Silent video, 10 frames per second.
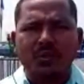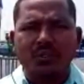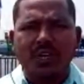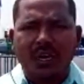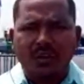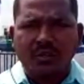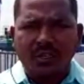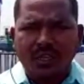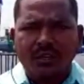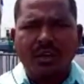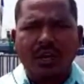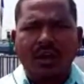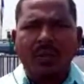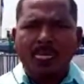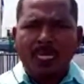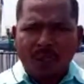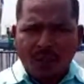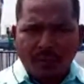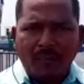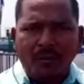ప్రసంగం ఉంటుంది అక్కడ నుండి నేరుగా
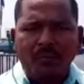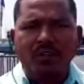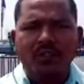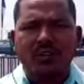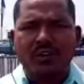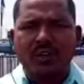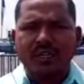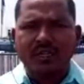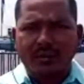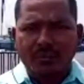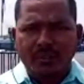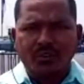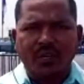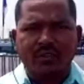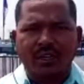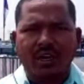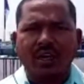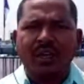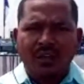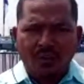కమలాపురం నియోజకవర్గానికి
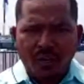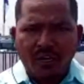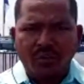బస్సు యాత్ర